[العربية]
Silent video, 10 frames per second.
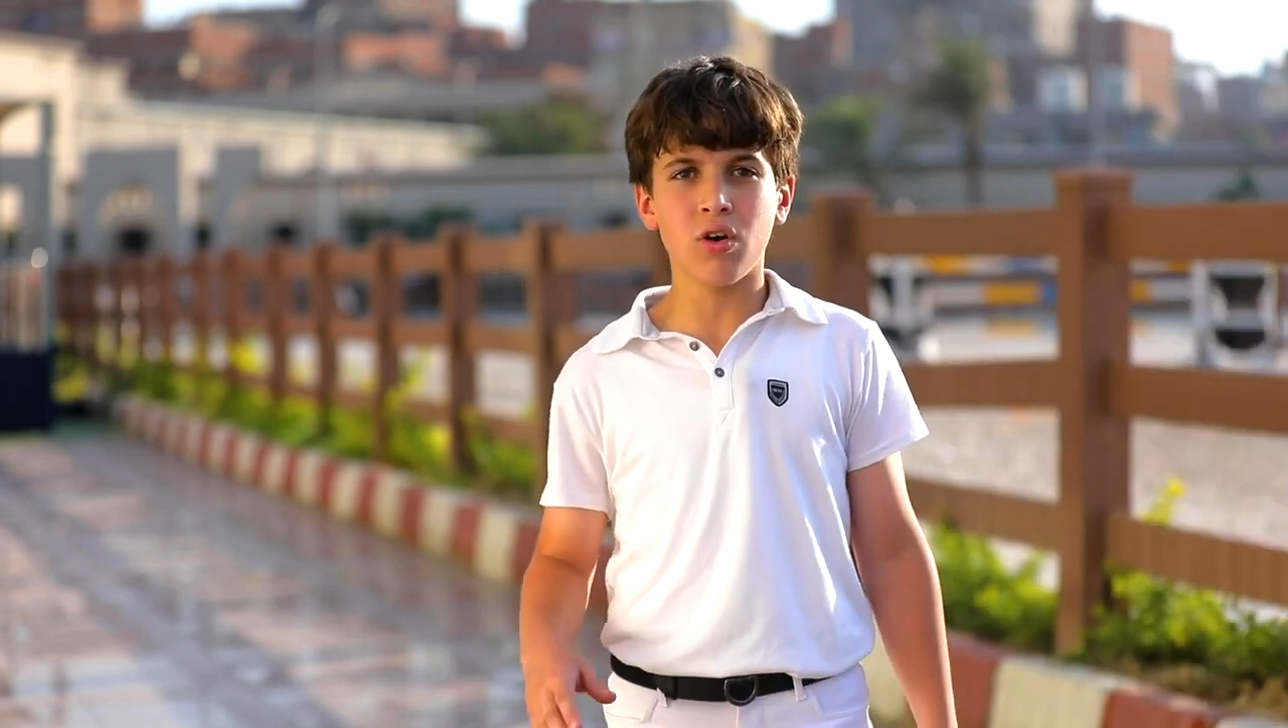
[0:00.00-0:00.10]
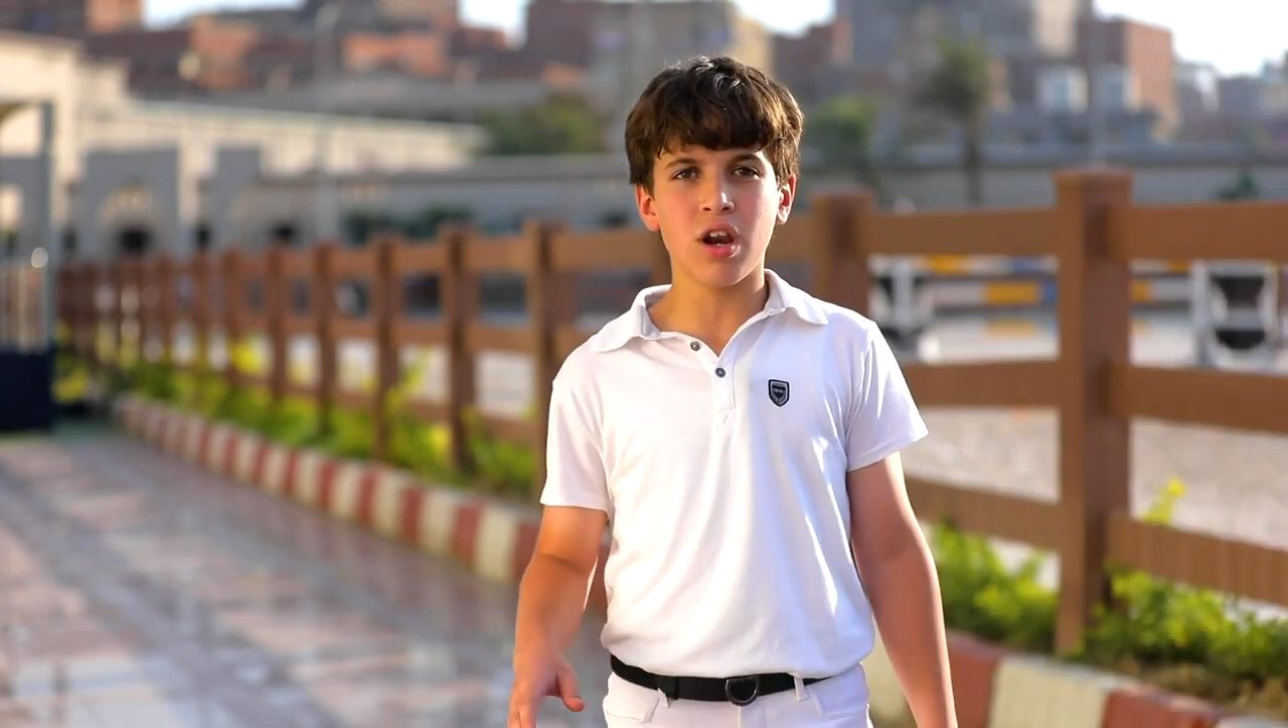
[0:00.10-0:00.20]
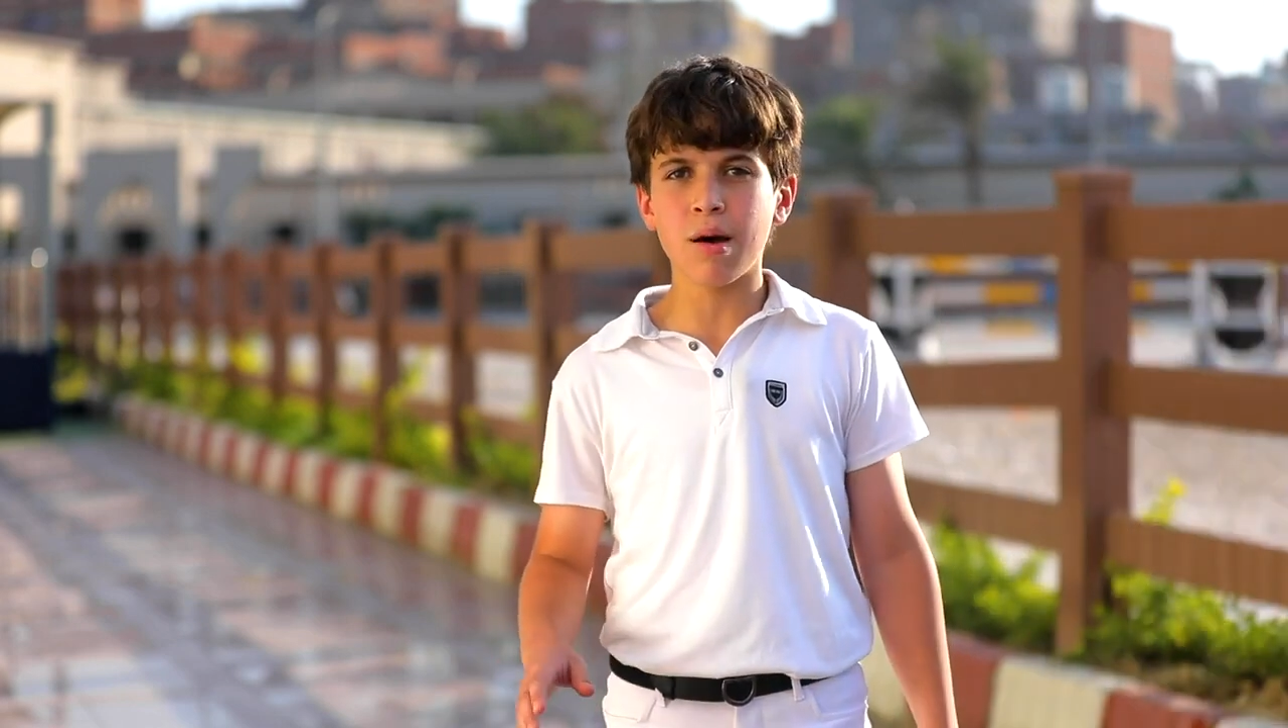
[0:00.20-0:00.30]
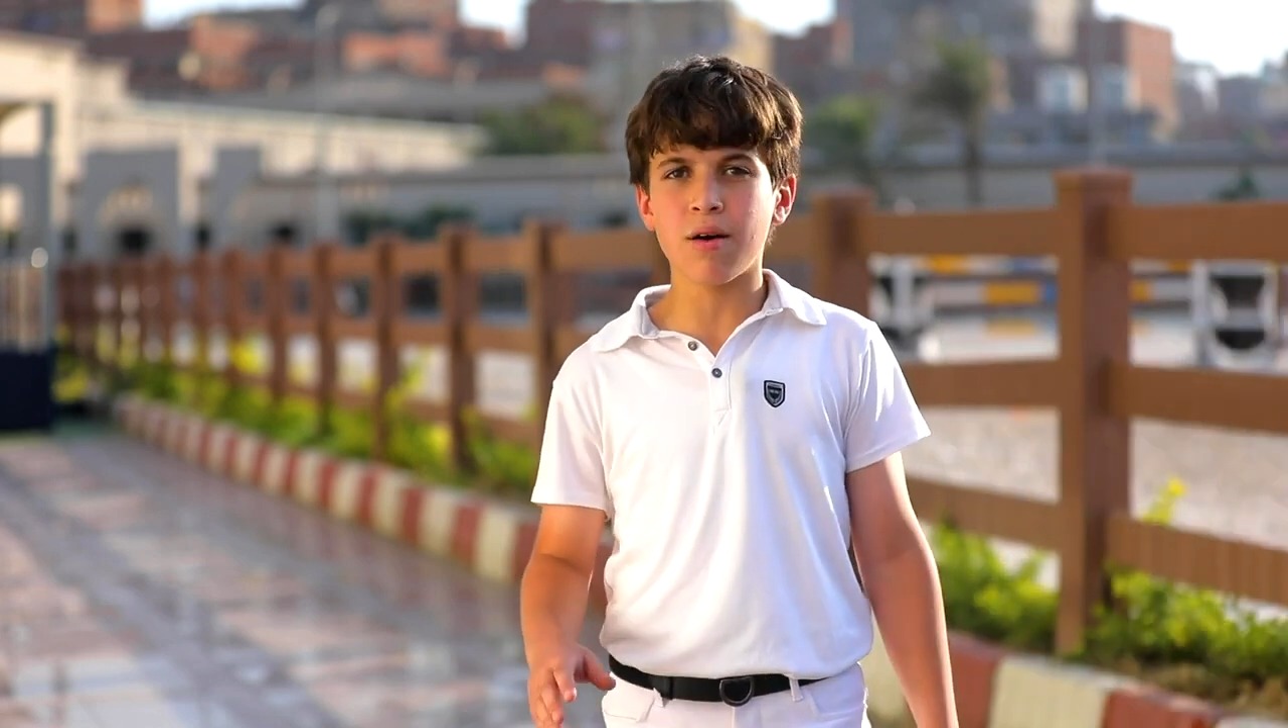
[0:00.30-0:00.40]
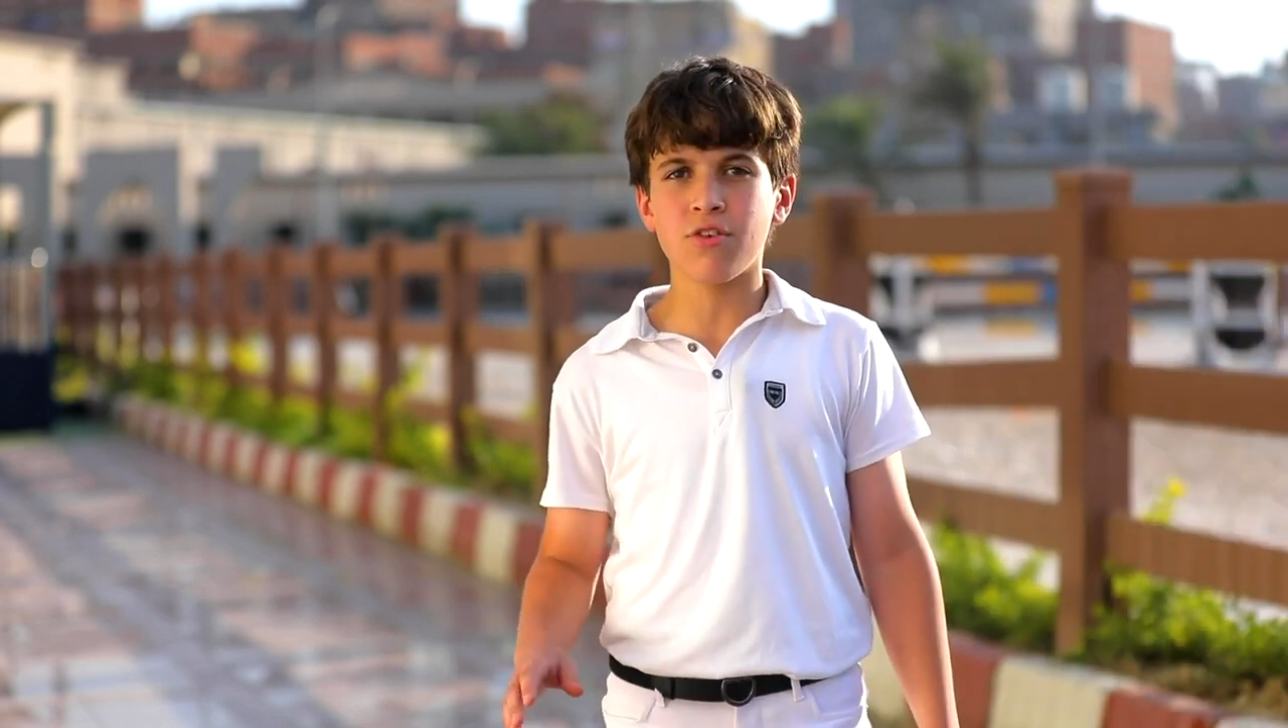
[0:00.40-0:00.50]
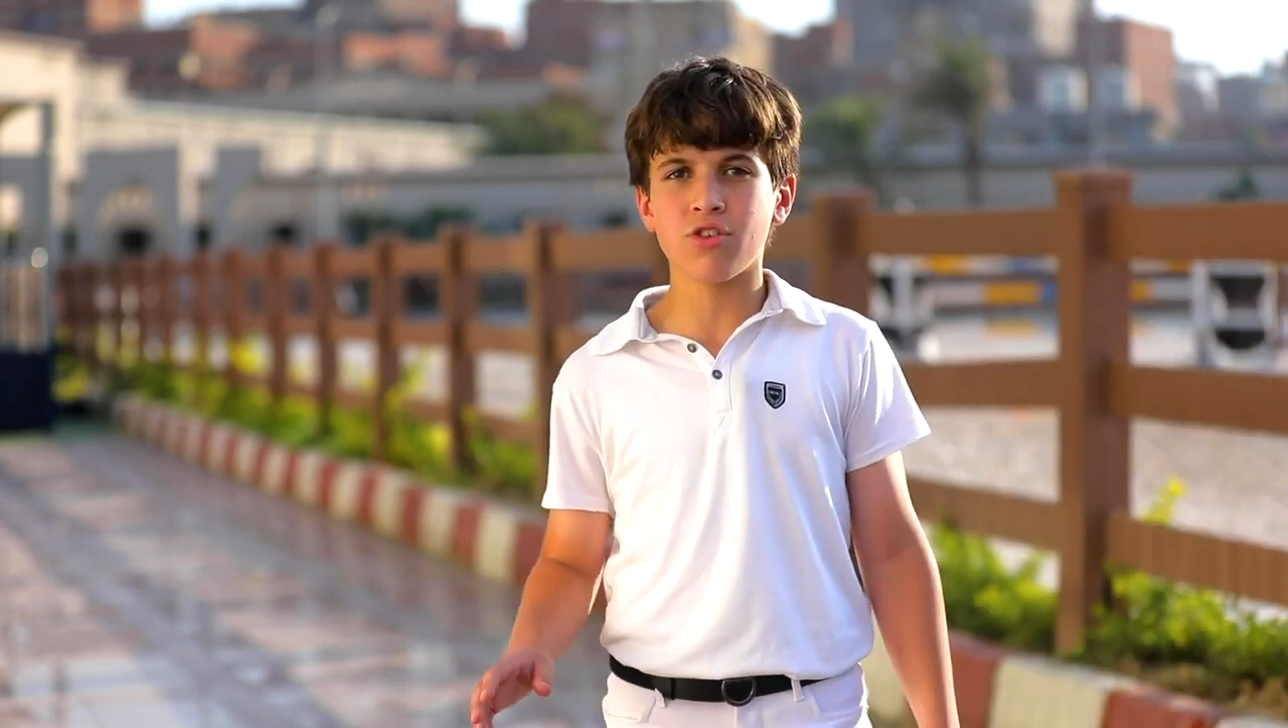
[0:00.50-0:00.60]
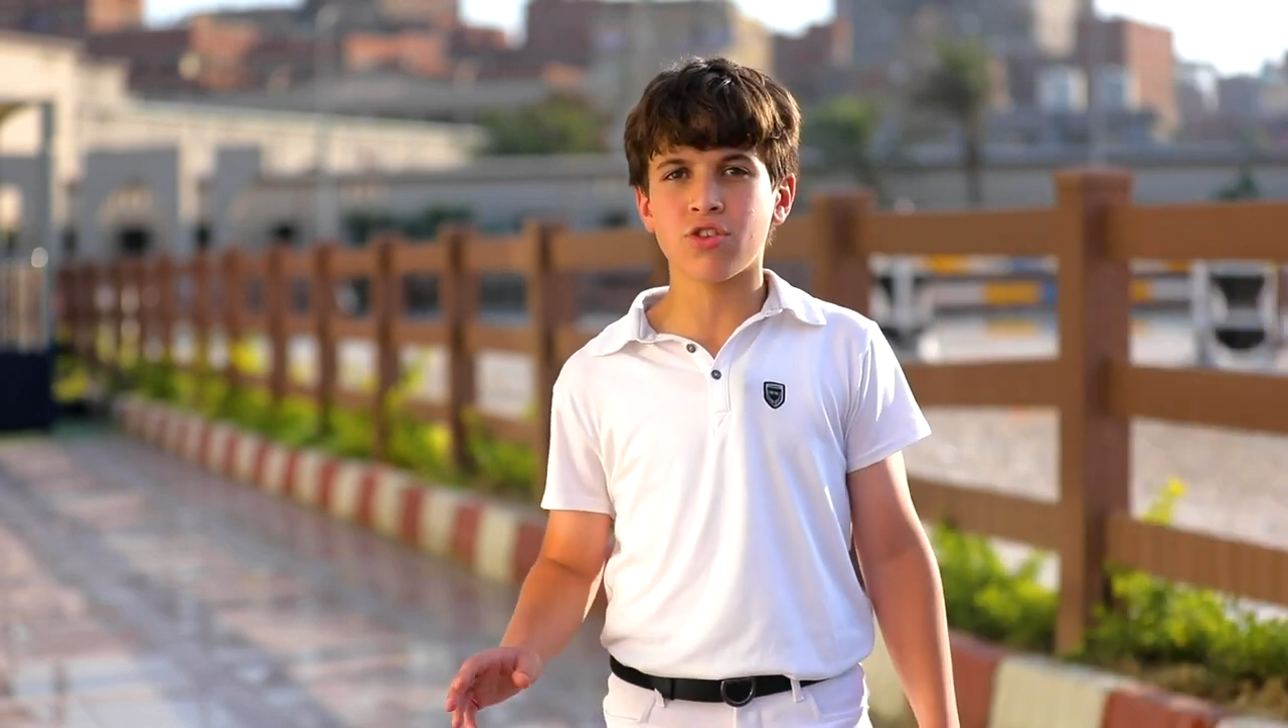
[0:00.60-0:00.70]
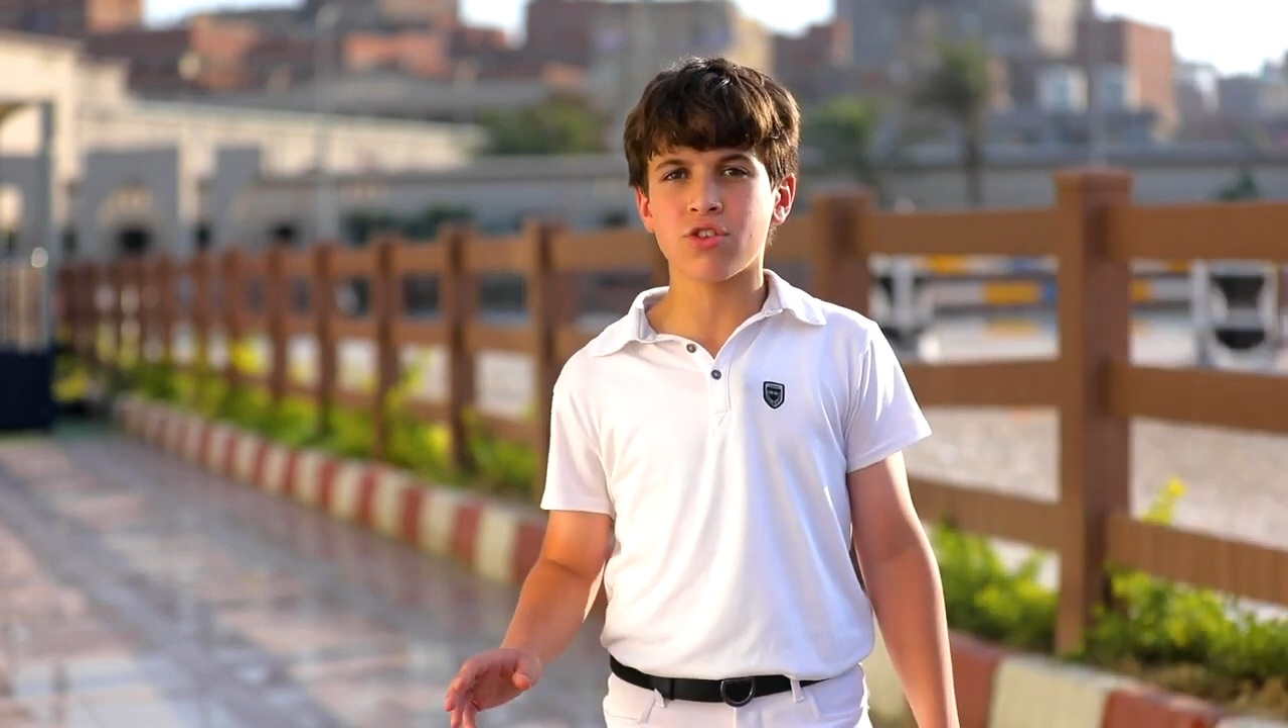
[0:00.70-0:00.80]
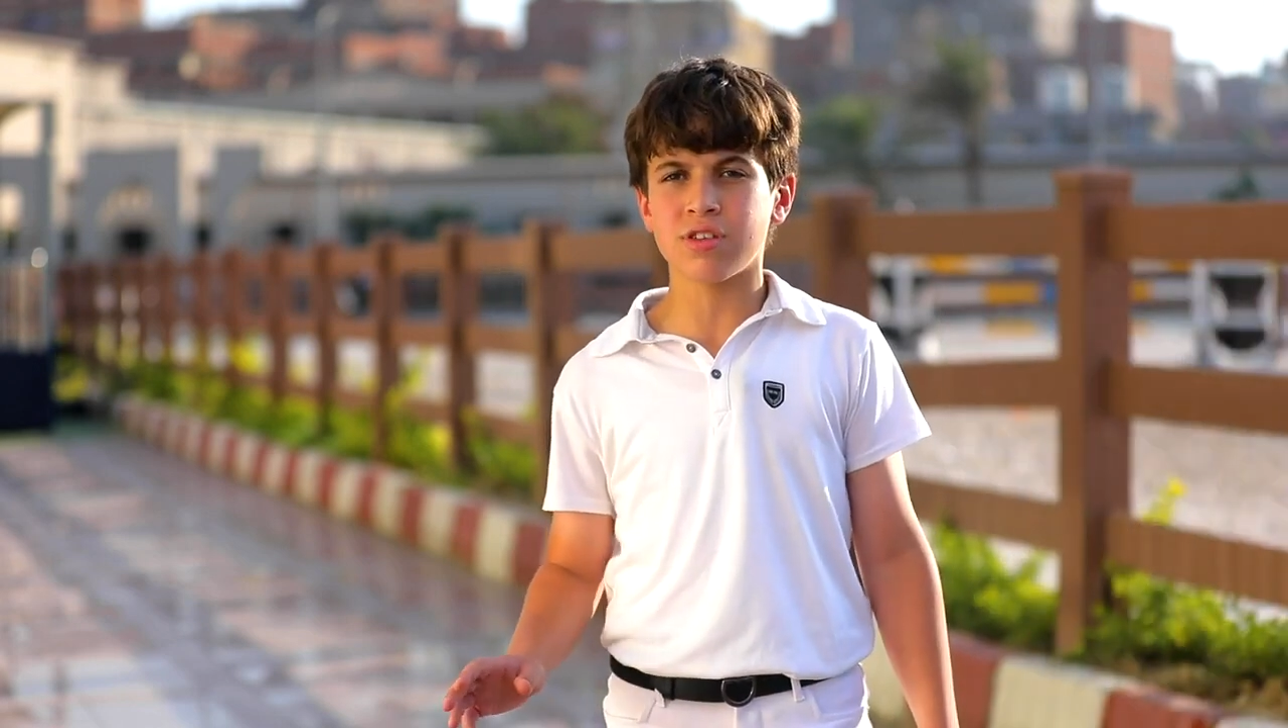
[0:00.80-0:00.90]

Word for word: كلها ما فيش